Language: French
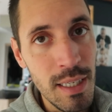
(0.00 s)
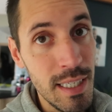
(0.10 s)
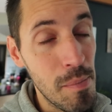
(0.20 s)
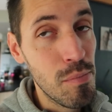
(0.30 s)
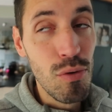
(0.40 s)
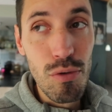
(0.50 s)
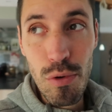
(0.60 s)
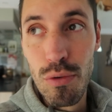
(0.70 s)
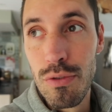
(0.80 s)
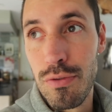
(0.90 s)
il y a beaucoup,
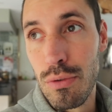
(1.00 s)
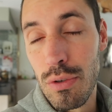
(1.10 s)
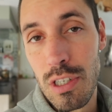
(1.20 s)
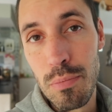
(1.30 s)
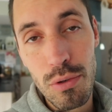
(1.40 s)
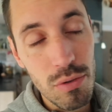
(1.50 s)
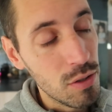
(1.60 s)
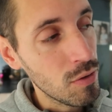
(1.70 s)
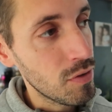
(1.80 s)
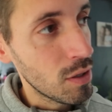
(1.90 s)
beaucoup de foot aussi pour ceux
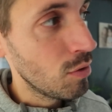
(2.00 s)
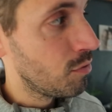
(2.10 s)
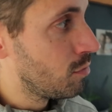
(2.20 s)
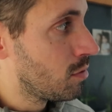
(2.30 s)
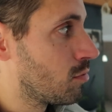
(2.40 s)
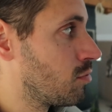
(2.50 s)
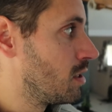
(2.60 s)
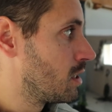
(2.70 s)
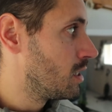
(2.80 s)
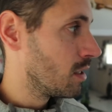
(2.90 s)
qui sont fans de foot. Tous
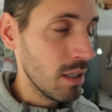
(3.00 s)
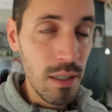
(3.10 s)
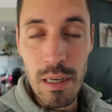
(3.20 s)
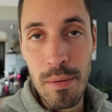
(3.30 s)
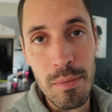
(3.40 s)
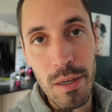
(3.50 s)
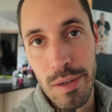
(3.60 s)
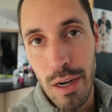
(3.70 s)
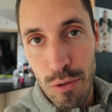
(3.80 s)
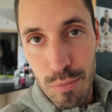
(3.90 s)
les, il y a même
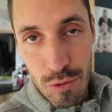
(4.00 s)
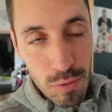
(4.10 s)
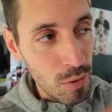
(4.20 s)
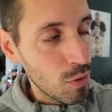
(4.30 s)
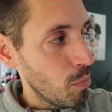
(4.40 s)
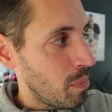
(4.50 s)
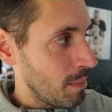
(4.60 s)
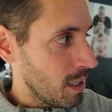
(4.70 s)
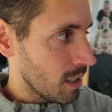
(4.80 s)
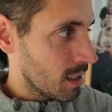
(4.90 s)
la Coupe du Monde, Copa
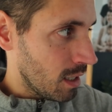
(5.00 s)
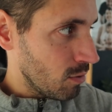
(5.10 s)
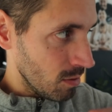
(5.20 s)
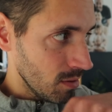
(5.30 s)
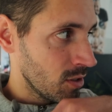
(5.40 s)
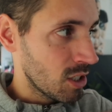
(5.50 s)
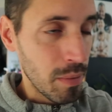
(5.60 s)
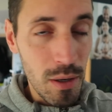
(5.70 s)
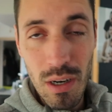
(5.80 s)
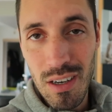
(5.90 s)
América, je sais
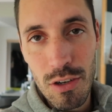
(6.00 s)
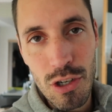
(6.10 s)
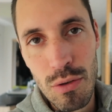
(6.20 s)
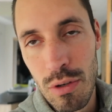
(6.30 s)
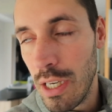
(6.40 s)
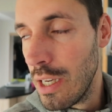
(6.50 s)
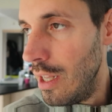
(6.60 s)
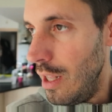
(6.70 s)
pas quoi. Ah, j'ai le hockey.